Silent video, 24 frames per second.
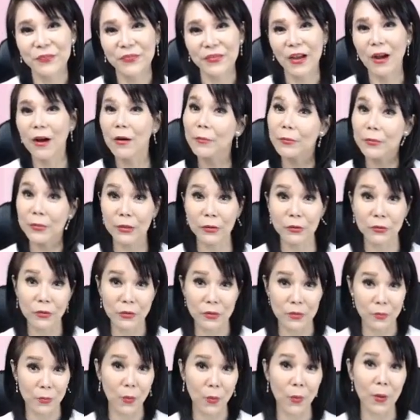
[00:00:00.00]
好，没有
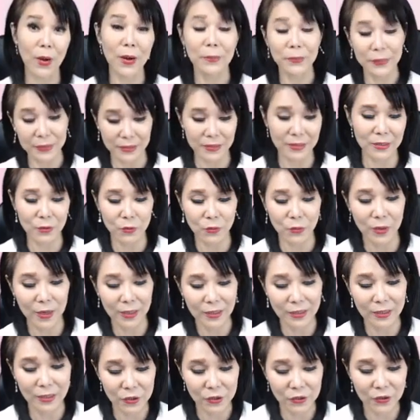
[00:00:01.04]
什么话比这句话
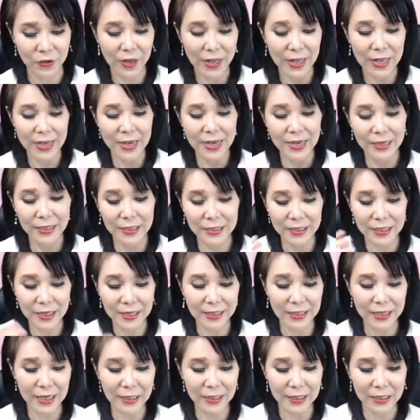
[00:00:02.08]
更重要，已经在
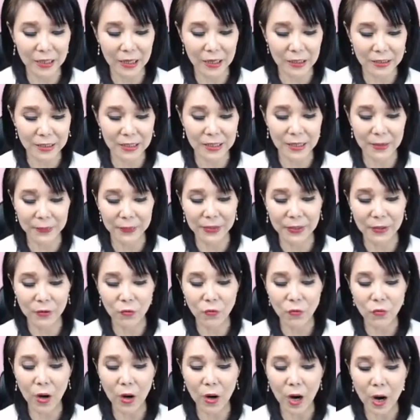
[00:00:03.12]
眼里了，正在评
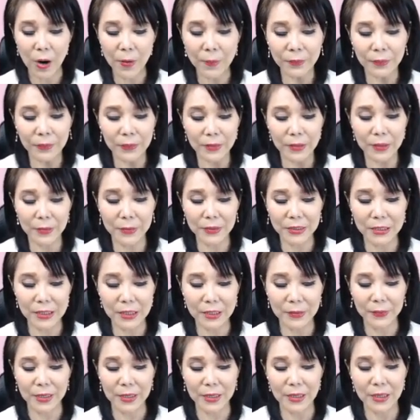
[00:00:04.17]
估哦。那么这
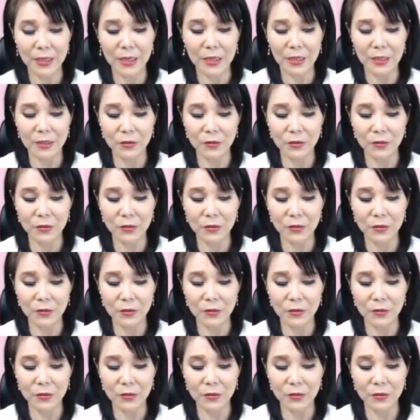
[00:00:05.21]
里面。